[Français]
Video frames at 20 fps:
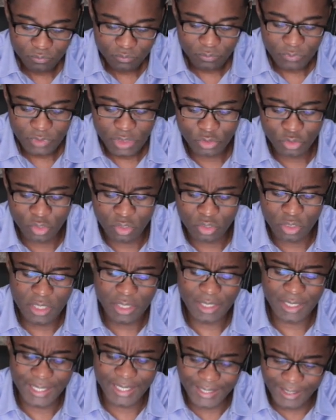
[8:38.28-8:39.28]
donc
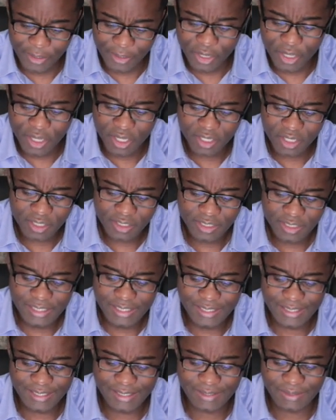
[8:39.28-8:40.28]
l'erreur,
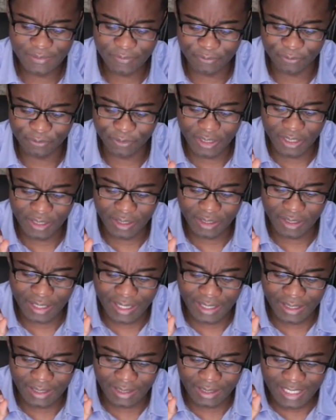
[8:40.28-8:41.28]
euh,
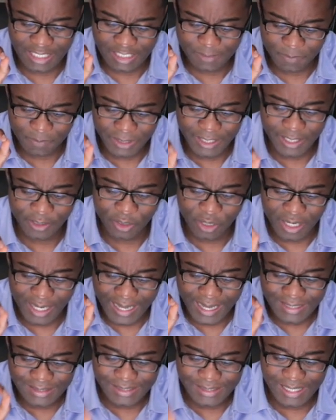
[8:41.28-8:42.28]
euh, l'esprit d'erreur
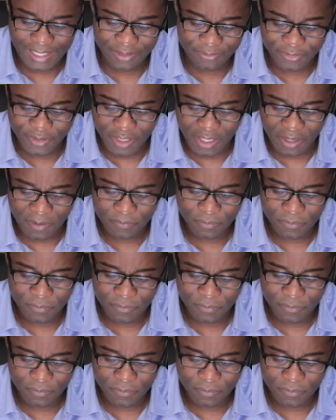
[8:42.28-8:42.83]
intervient